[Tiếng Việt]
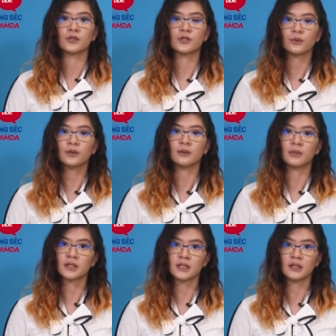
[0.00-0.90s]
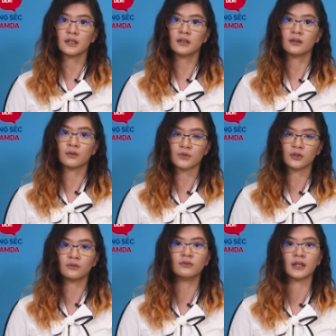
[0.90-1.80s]
Chỗ để bác sĩ đóng
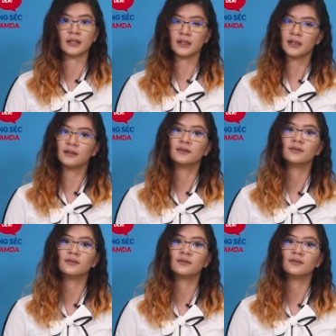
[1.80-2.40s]
dấu và ký tên.